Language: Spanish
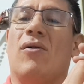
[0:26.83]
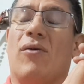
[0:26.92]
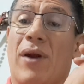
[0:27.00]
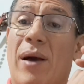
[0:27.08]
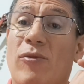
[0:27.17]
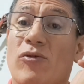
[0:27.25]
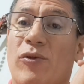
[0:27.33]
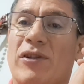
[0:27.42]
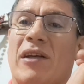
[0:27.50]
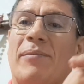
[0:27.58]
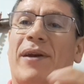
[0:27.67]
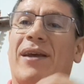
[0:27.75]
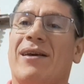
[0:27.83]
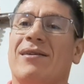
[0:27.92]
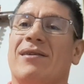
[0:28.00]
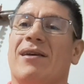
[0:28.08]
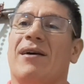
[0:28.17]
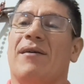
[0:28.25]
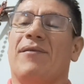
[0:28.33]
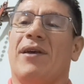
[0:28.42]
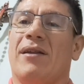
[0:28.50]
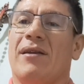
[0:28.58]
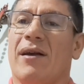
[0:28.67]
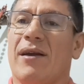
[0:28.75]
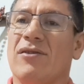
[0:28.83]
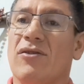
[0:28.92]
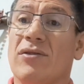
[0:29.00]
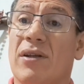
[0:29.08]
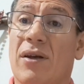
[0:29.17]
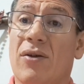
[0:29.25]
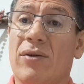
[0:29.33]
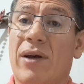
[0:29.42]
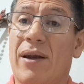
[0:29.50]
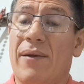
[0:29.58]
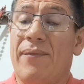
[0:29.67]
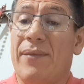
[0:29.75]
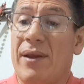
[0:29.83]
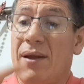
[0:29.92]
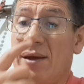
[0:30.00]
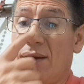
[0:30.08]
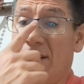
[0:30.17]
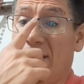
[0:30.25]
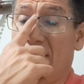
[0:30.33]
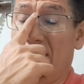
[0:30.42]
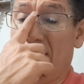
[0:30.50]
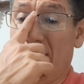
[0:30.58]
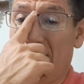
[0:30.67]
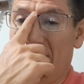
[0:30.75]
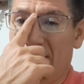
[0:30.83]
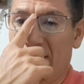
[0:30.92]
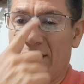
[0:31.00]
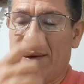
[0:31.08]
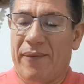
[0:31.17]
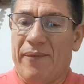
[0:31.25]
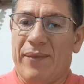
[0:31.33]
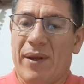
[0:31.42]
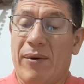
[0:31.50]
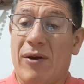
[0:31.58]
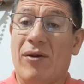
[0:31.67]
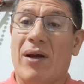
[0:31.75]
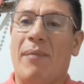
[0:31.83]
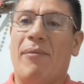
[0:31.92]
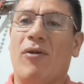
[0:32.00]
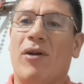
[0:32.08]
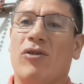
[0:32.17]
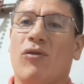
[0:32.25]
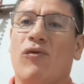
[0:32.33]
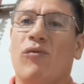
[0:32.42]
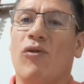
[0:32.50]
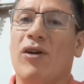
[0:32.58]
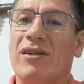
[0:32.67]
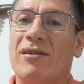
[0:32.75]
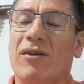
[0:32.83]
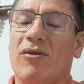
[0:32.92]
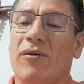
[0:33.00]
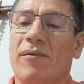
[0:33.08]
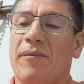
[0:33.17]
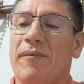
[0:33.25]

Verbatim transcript: Oramos por esta experiencia de integración sacerdotal y de bueno, campeonato futbolístico.